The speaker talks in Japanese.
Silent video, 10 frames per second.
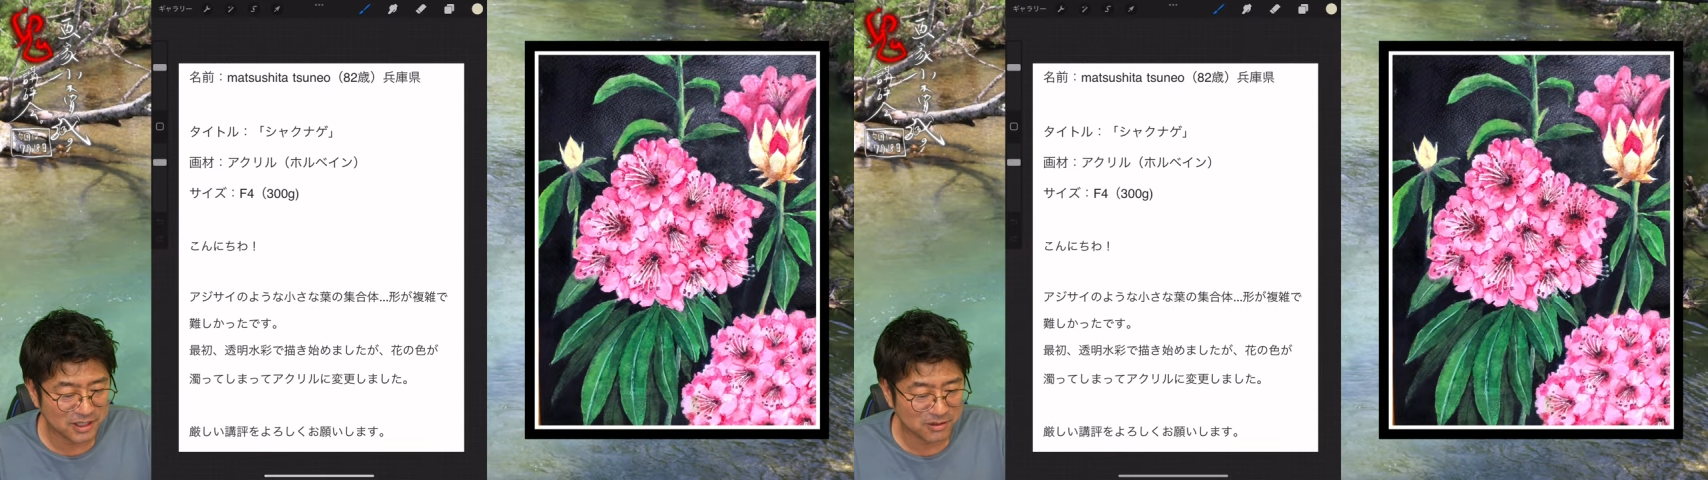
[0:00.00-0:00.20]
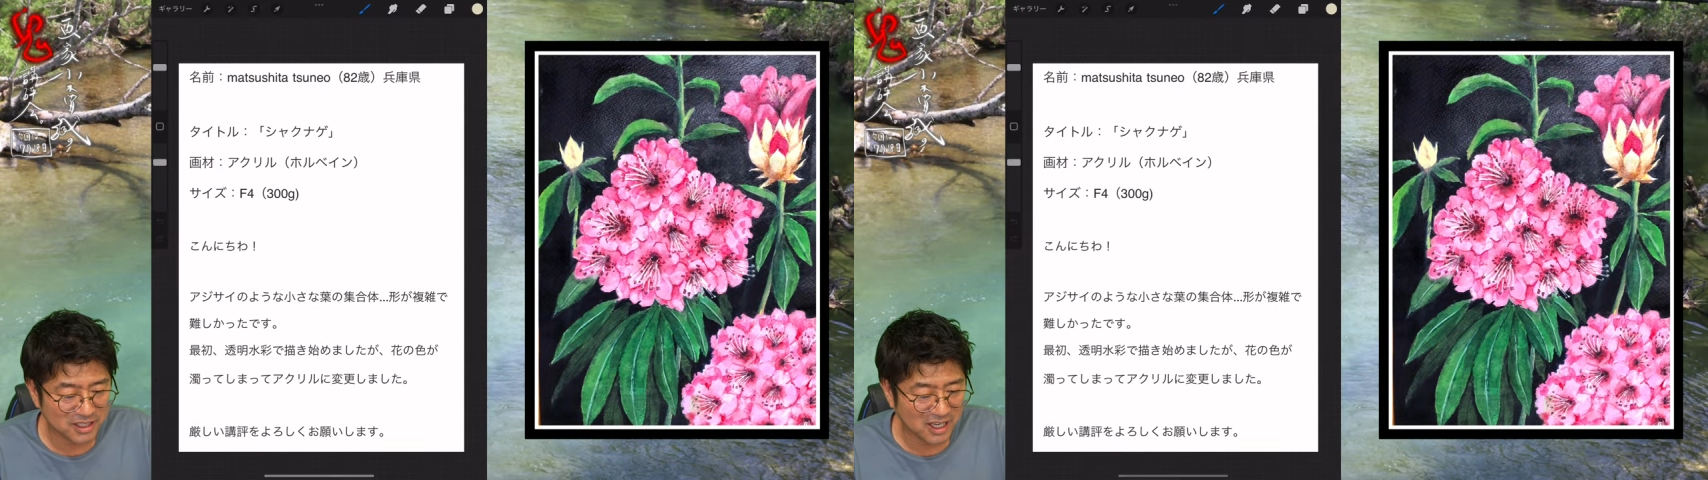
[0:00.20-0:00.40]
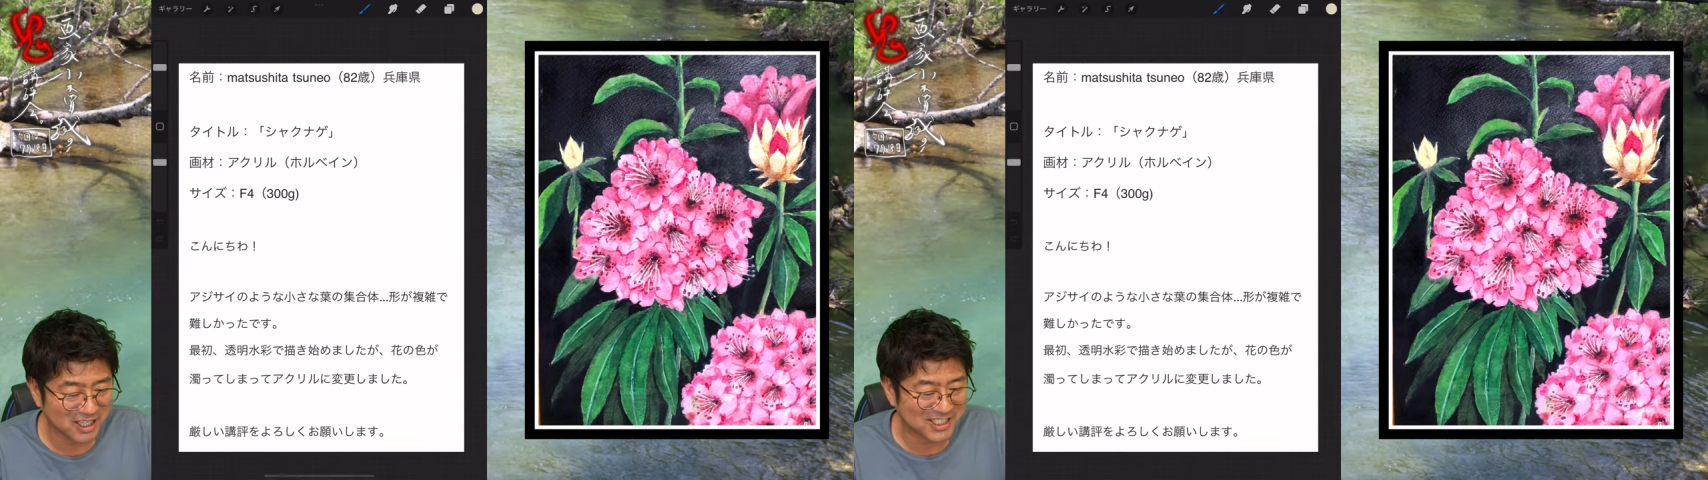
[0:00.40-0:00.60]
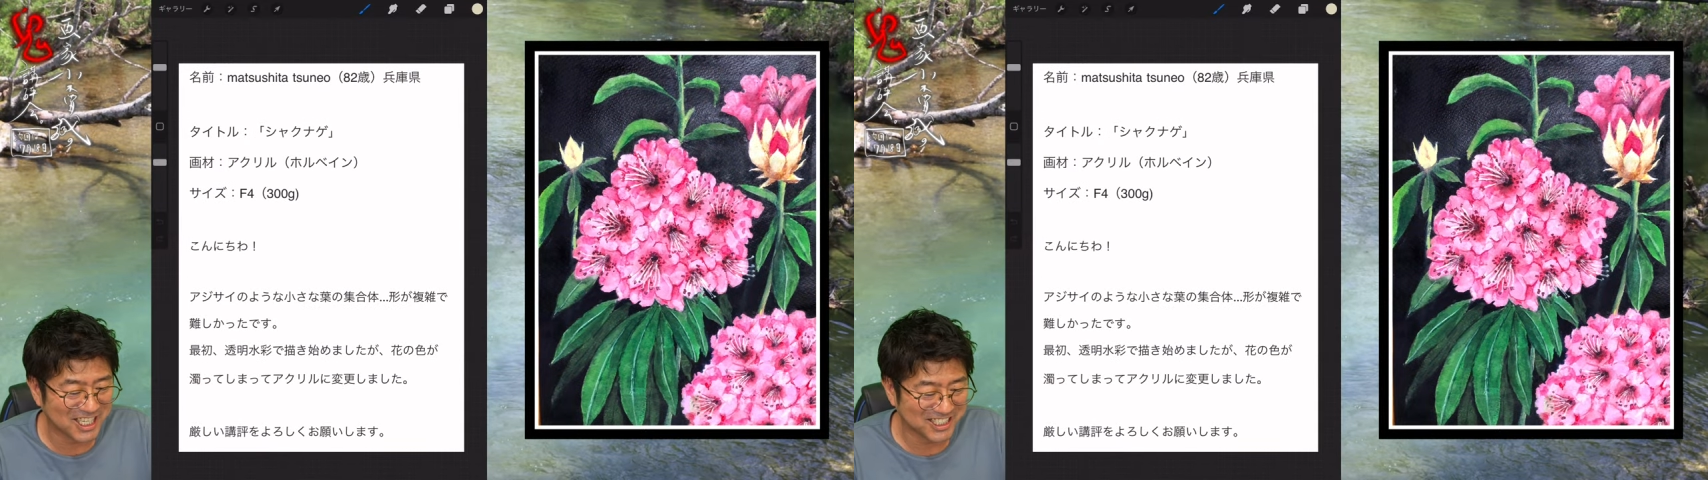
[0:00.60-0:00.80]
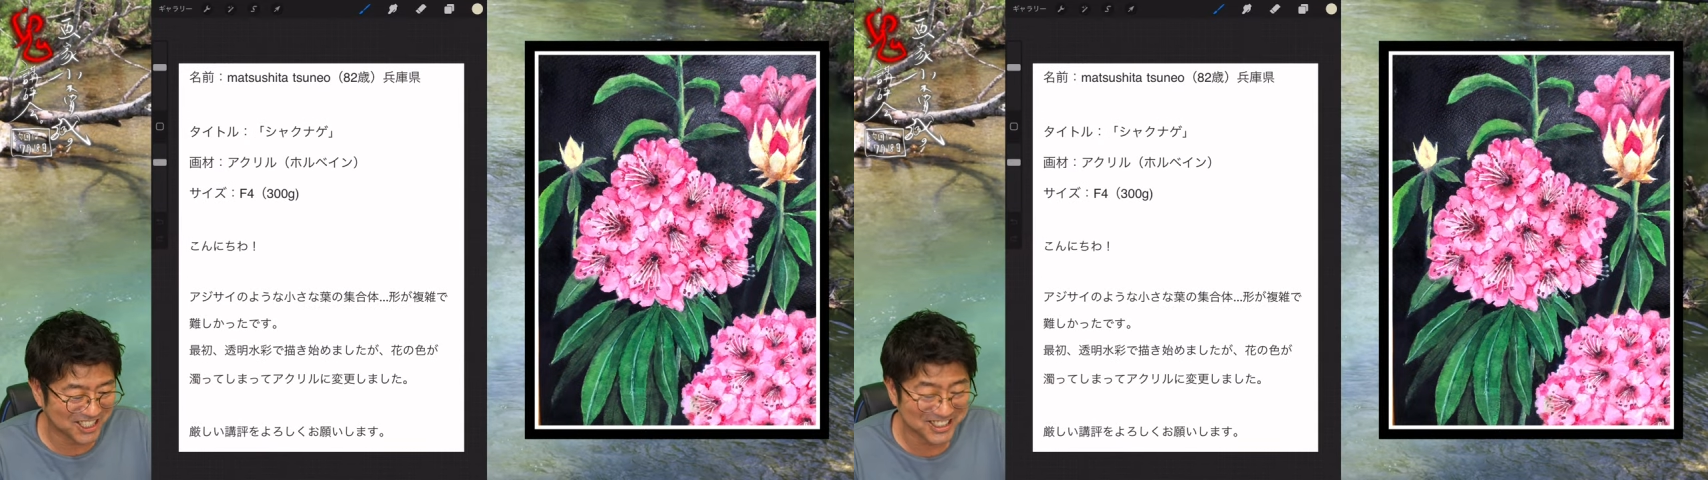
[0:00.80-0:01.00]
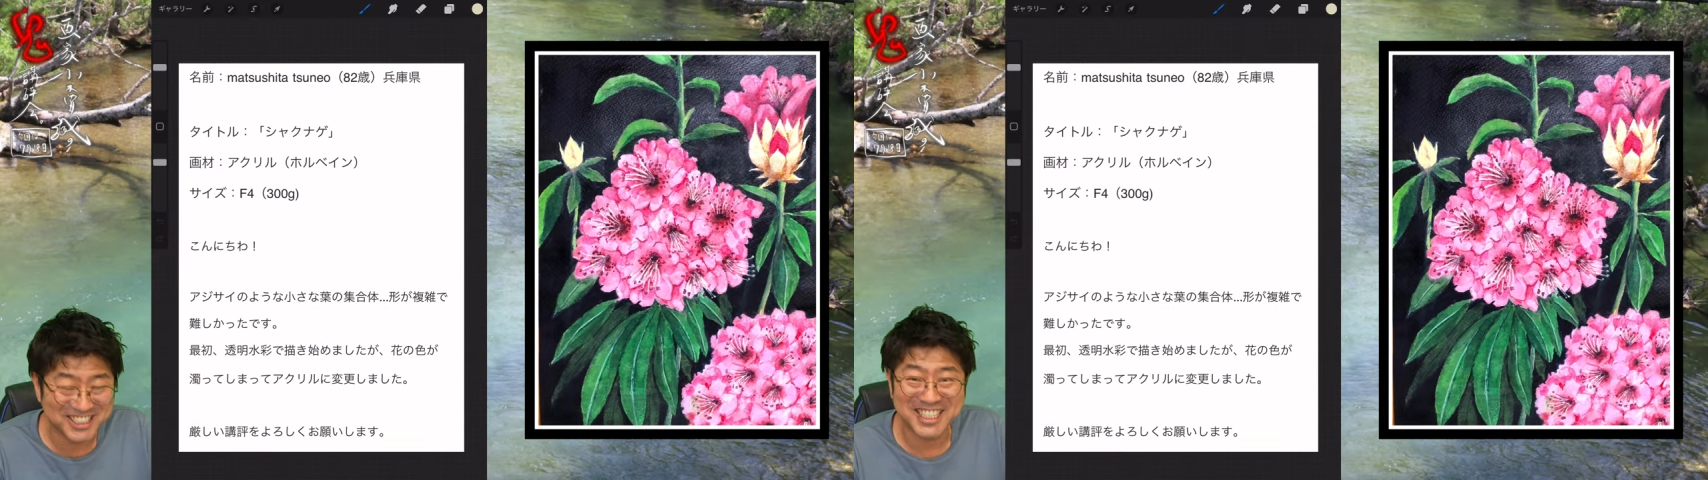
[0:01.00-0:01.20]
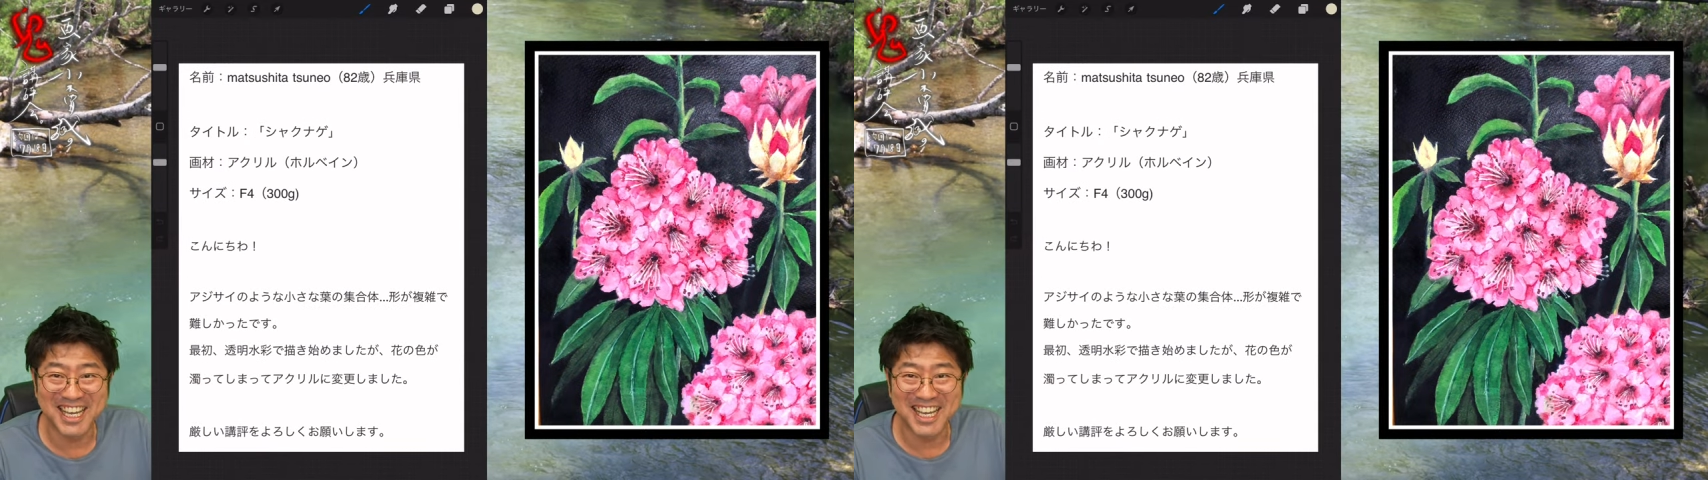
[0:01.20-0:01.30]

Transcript: 夫さん、82歳。